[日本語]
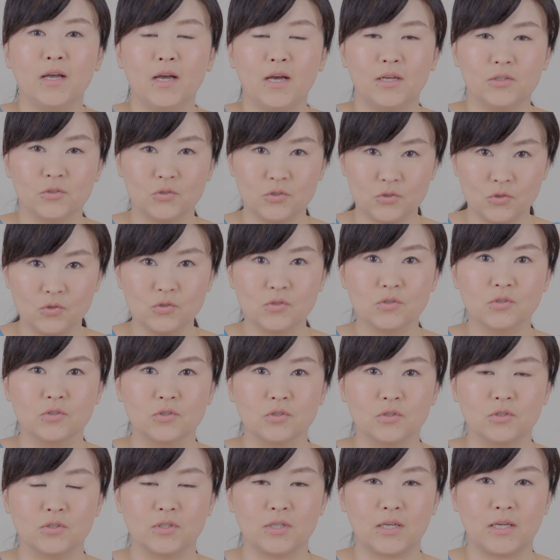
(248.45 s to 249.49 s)
あの一
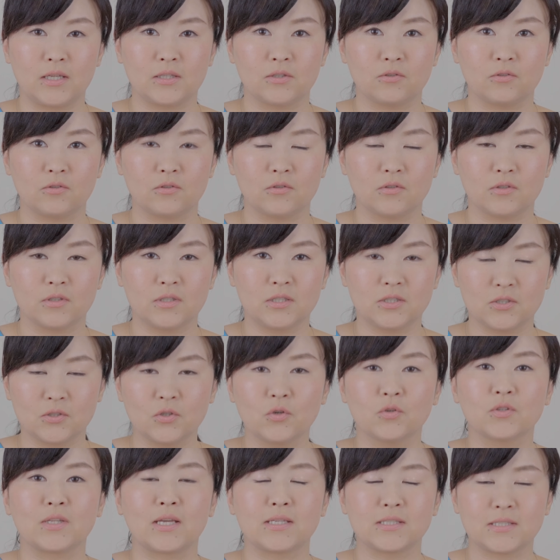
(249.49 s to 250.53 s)
つあの必
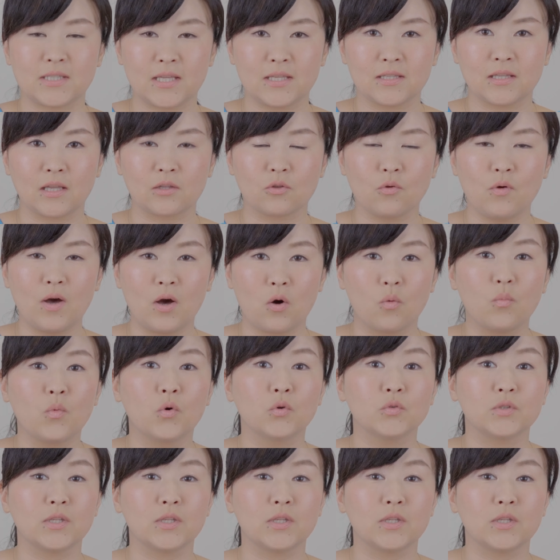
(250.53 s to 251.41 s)
要な視点だとは思